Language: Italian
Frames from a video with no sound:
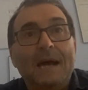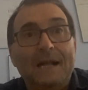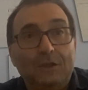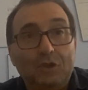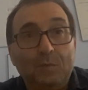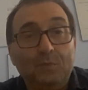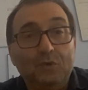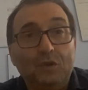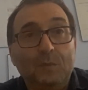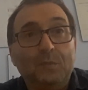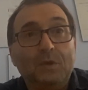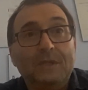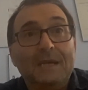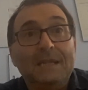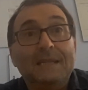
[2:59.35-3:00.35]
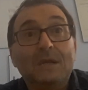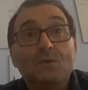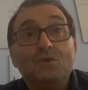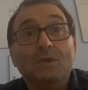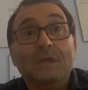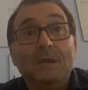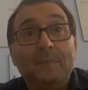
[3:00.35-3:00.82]
Altro punto importante è
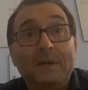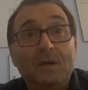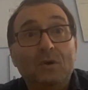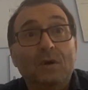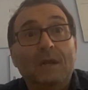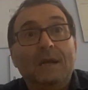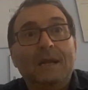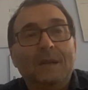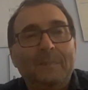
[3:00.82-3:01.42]
l'uso della parola.